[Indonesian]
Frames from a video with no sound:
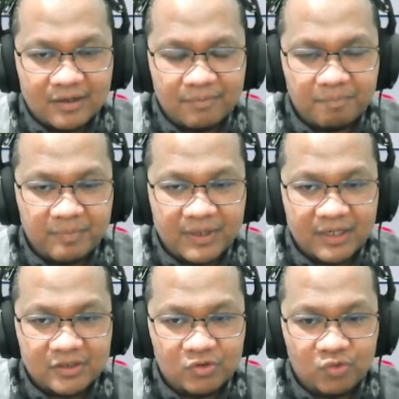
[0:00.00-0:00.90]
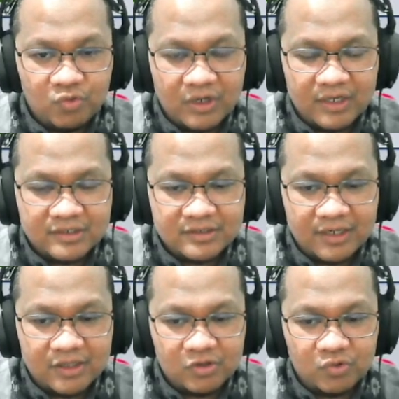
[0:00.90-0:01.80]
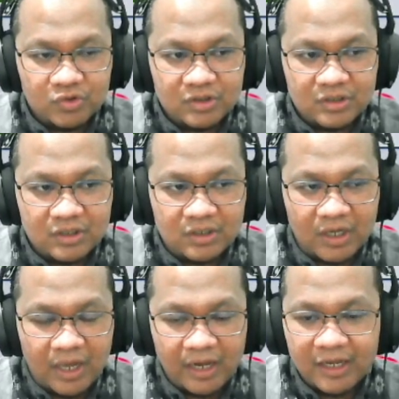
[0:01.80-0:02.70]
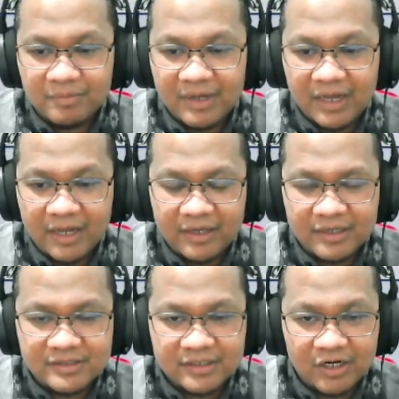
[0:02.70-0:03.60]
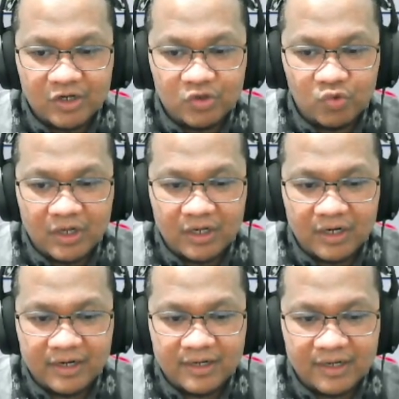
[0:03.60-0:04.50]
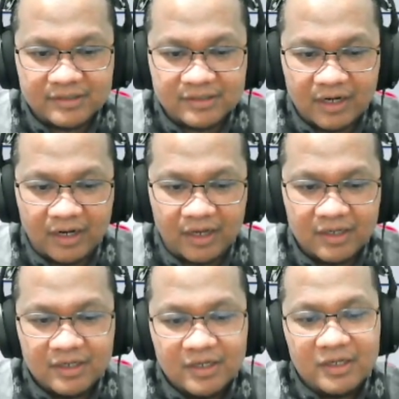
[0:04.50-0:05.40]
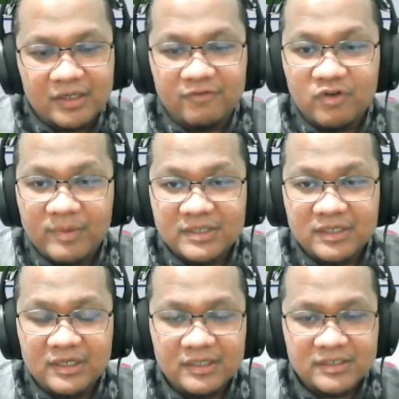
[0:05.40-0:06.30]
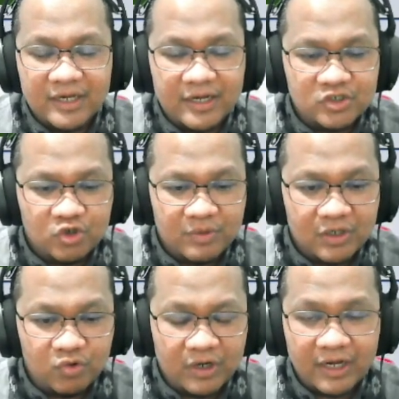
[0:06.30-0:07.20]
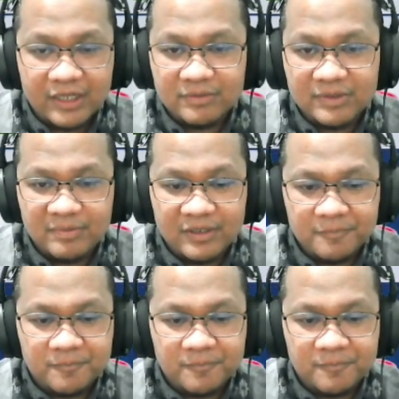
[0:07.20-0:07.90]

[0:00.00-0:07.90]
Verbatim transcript: empat dua satu tiga. Agak bahaya sih kalau dua gelandang serang. Oke, formasi ini saya akan coba gunakan teman-teman.